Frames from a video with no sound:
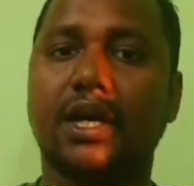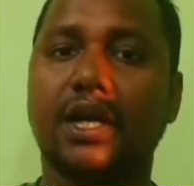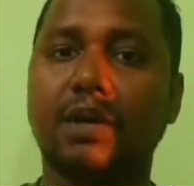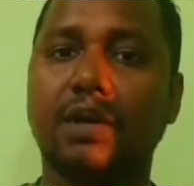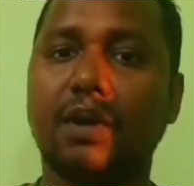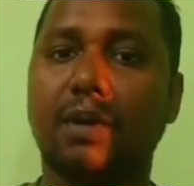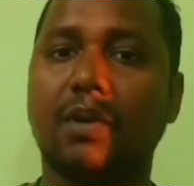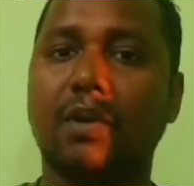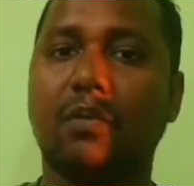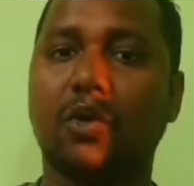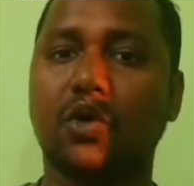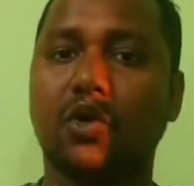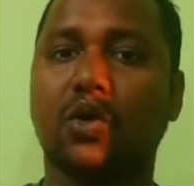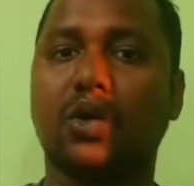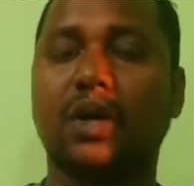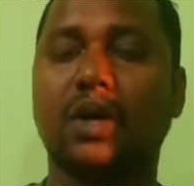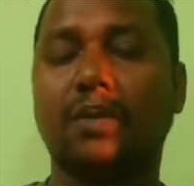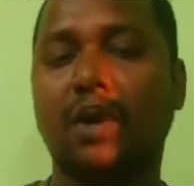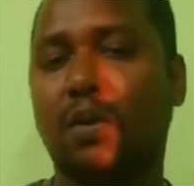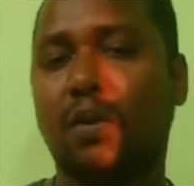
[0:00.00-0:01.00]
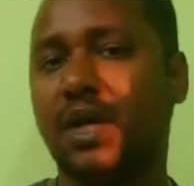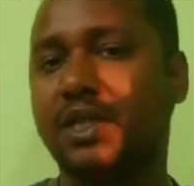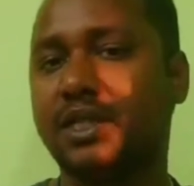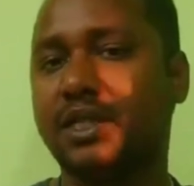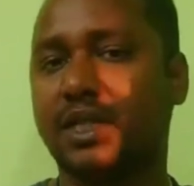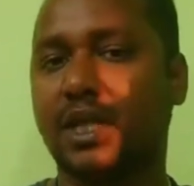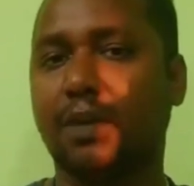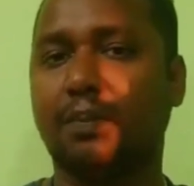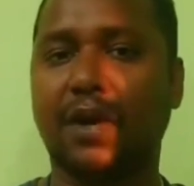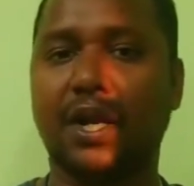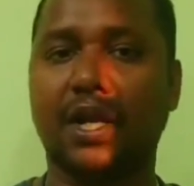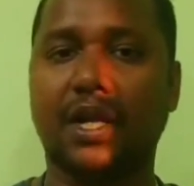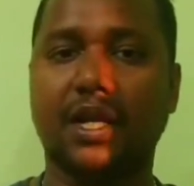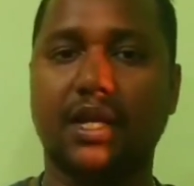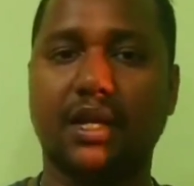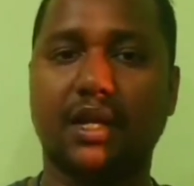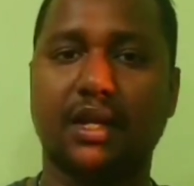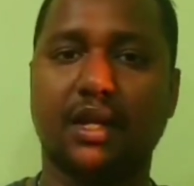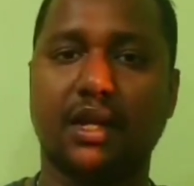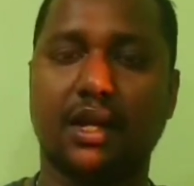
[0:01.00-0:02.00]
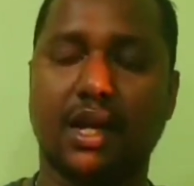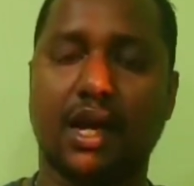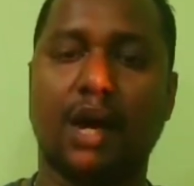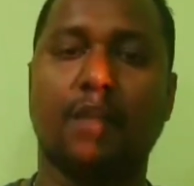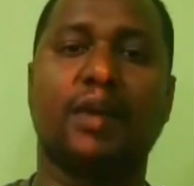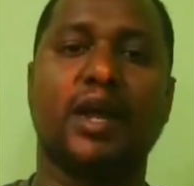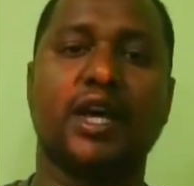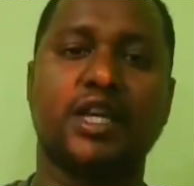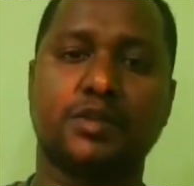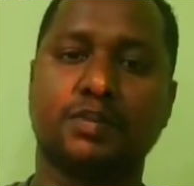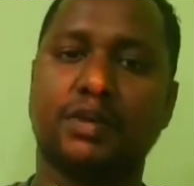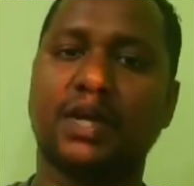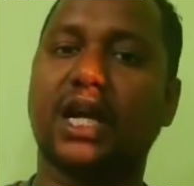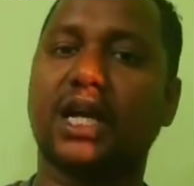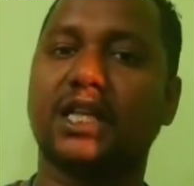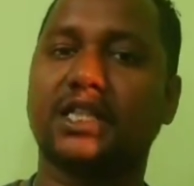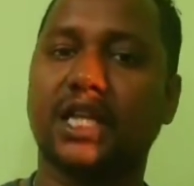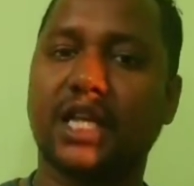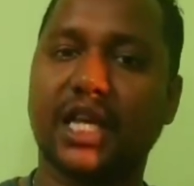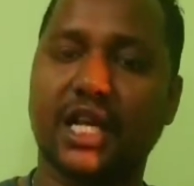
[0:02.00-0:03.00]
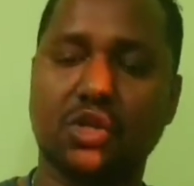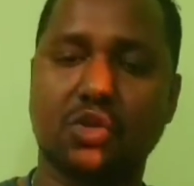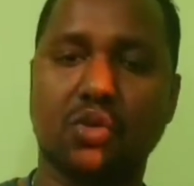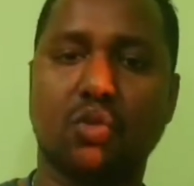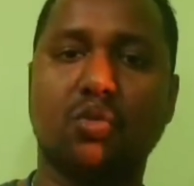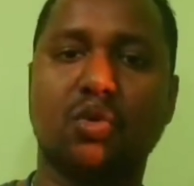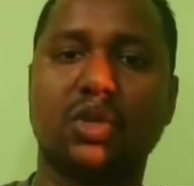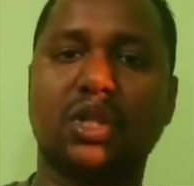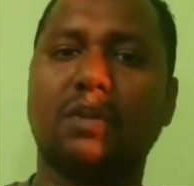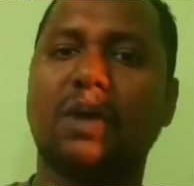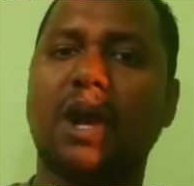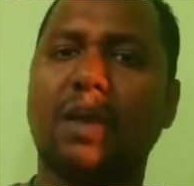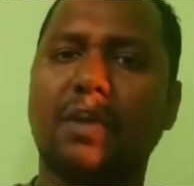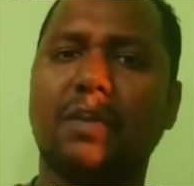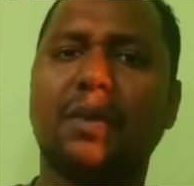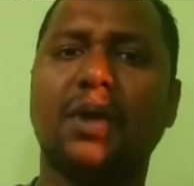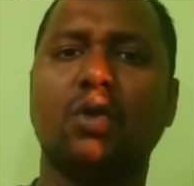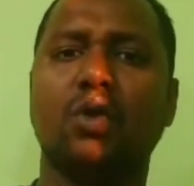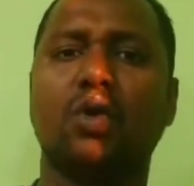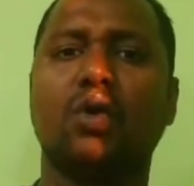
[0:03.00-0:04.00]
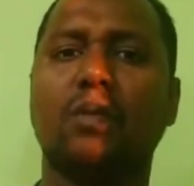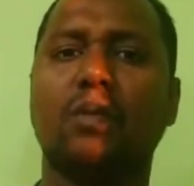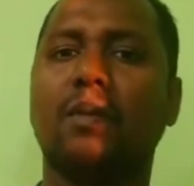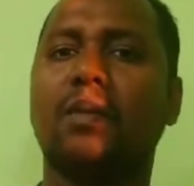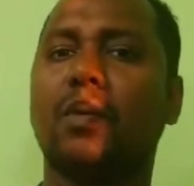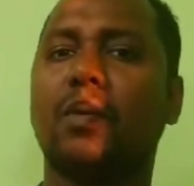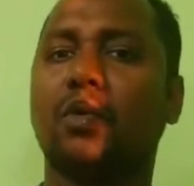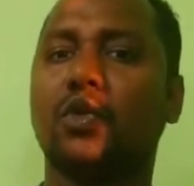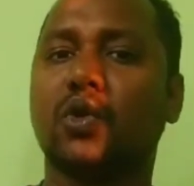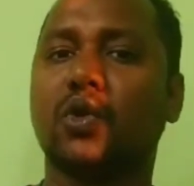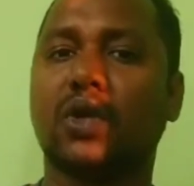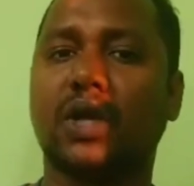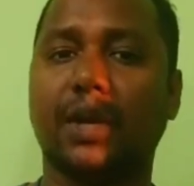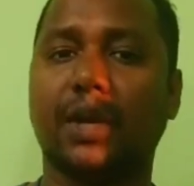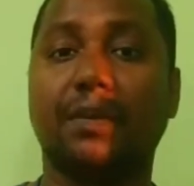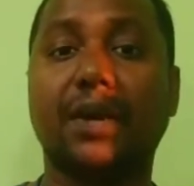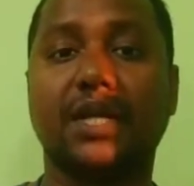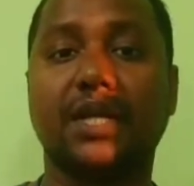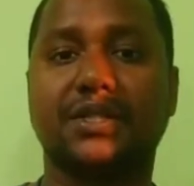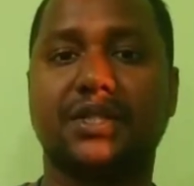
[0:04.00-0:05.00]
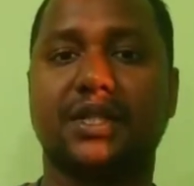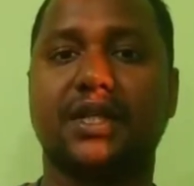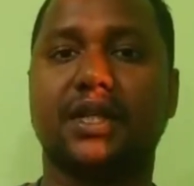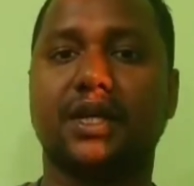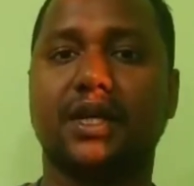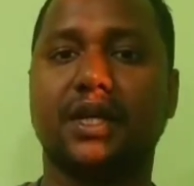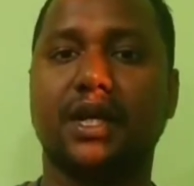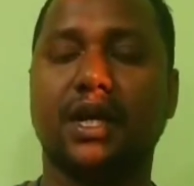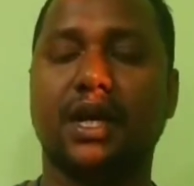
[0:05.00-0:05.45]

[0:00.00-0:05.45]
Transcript: কিভাবে পদক্ষেপ নেওয়া যেতে পারে আমরা এসপির কাছে কেসও করতে পারি বিভিন্ন রকম আমরা পদক্ষেপ আছে